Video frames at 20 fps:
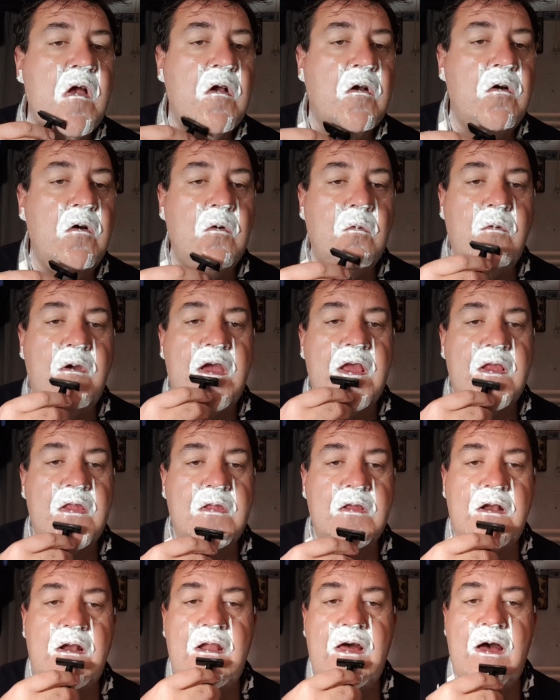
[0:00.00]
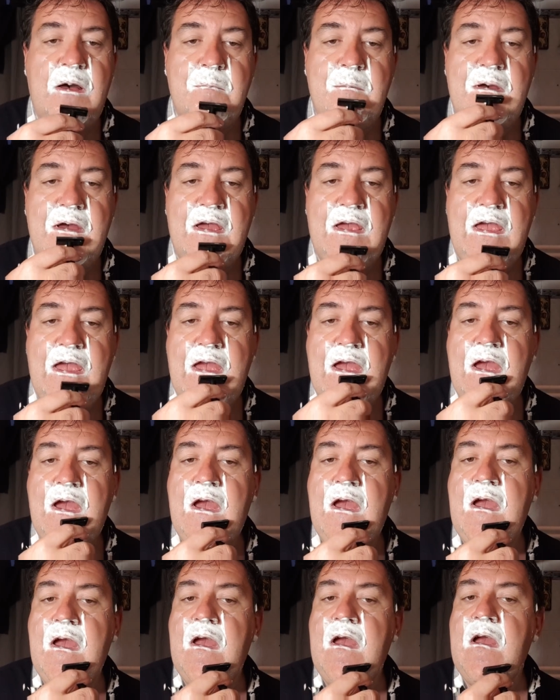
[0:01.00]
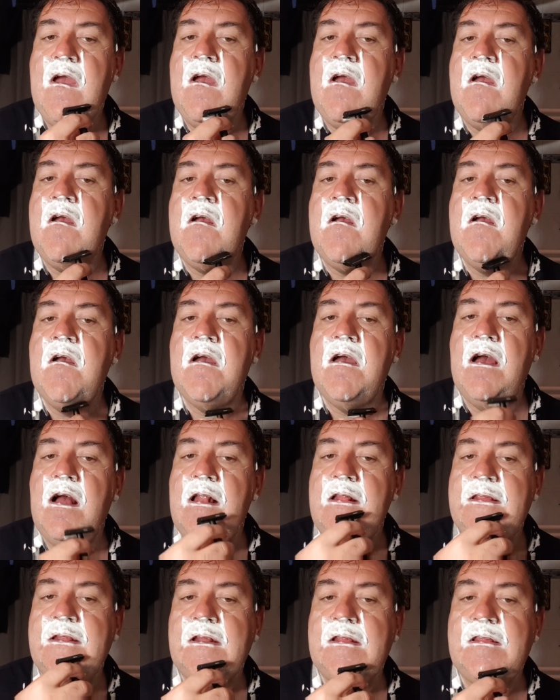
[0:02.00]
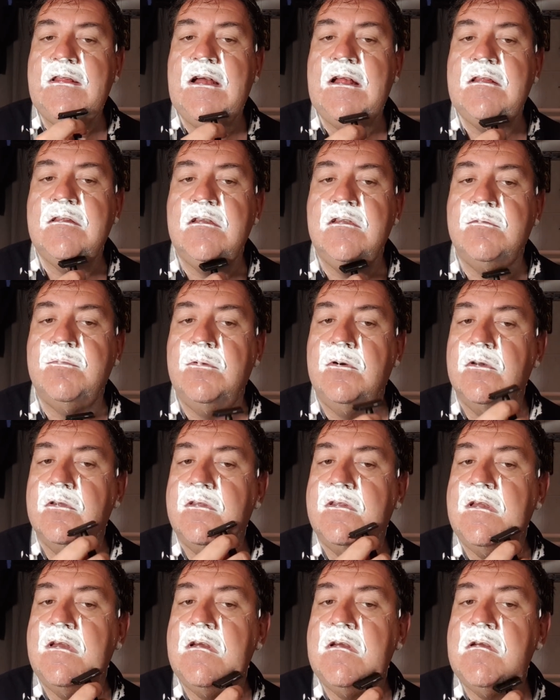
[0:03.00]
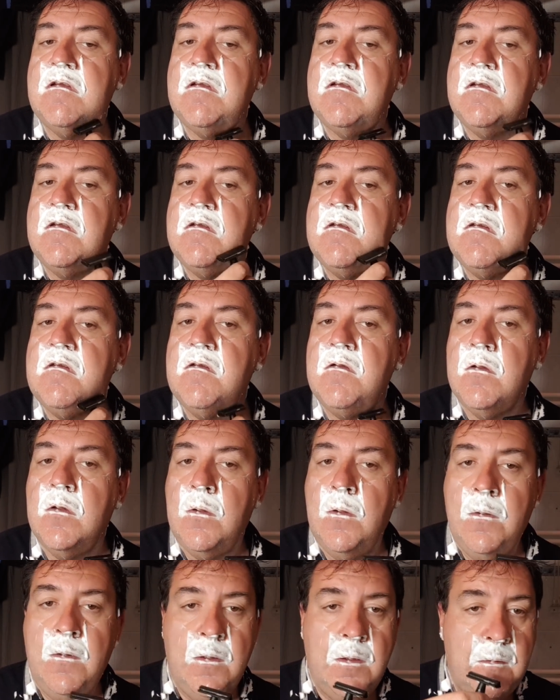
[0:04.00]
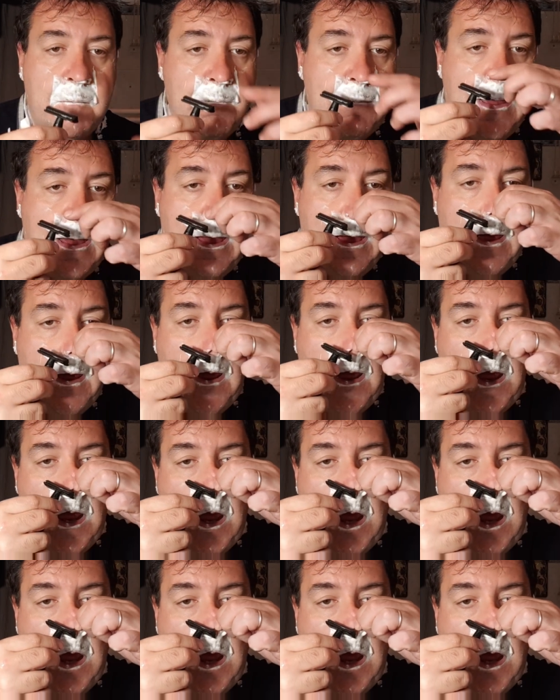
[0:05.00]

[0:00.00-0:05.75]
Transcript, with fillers: con questo la lama è altrettanto esposta, ma